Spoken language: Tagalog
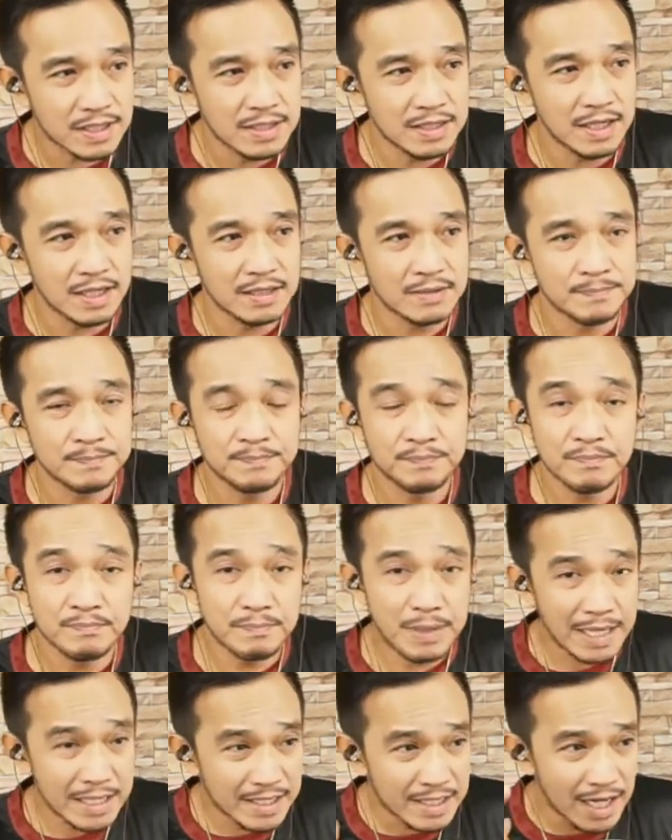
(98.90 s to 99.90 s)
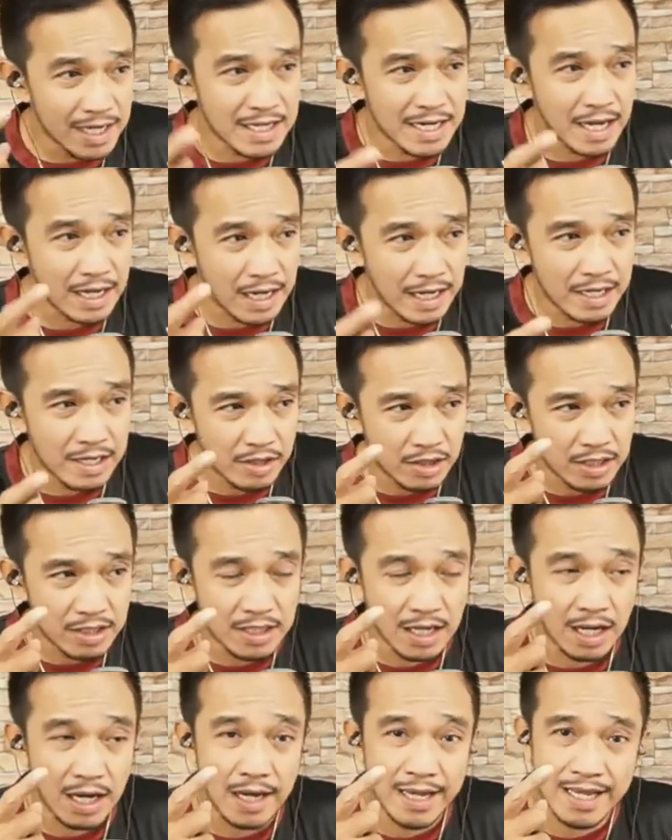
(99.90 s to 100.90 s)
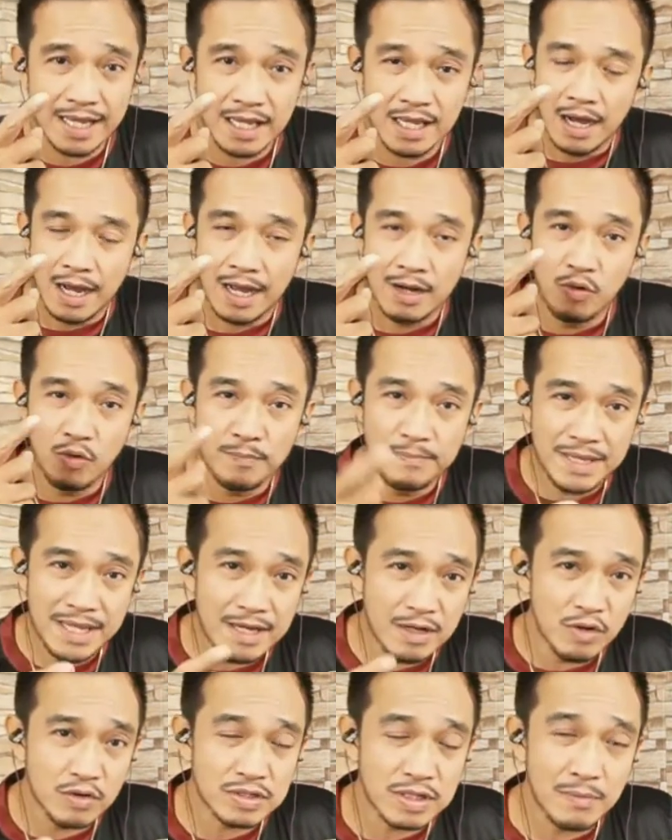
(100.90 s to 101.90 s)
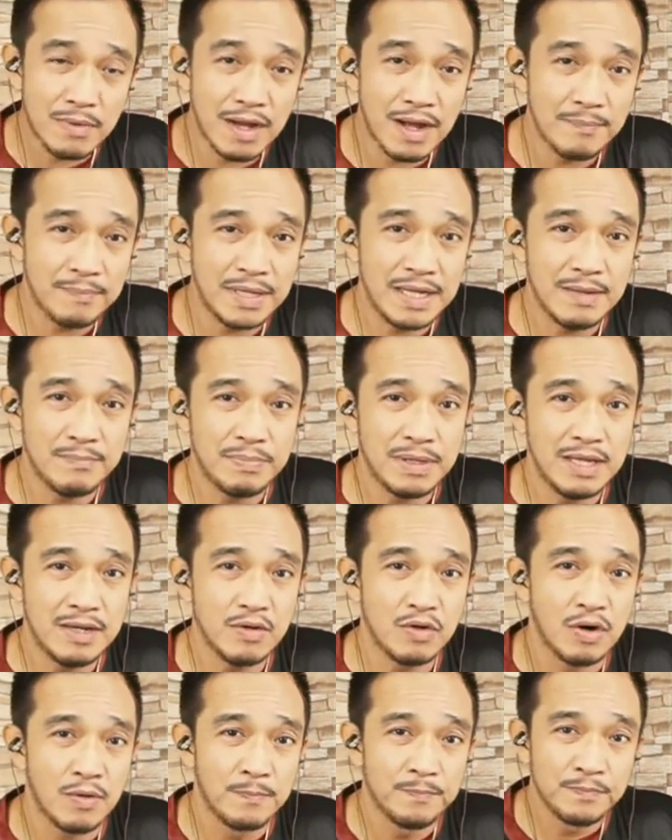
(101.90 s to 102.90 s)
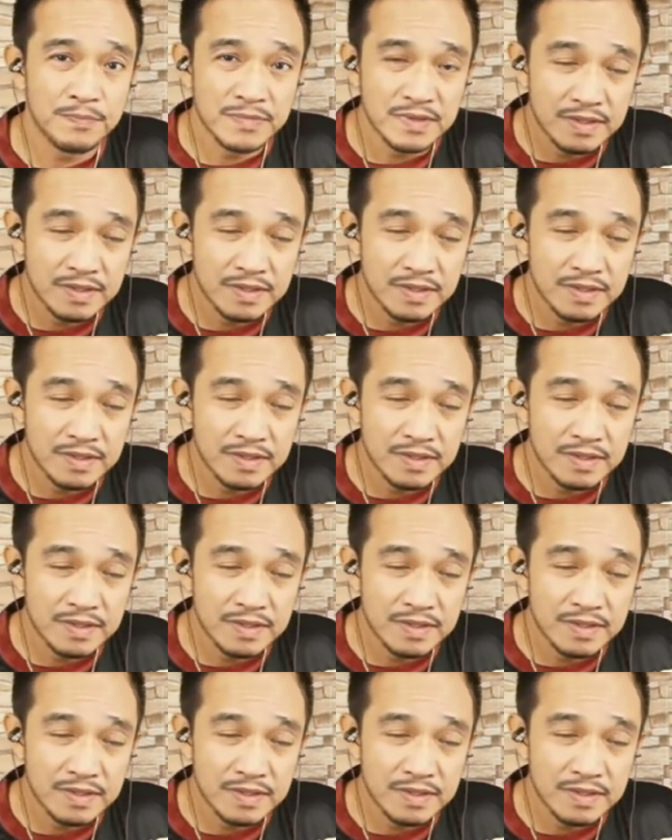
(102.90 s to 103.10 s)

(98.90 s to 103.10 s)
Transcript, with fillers: yan. Pag yan nakahi- nakahalubilo sa mga Pilipino,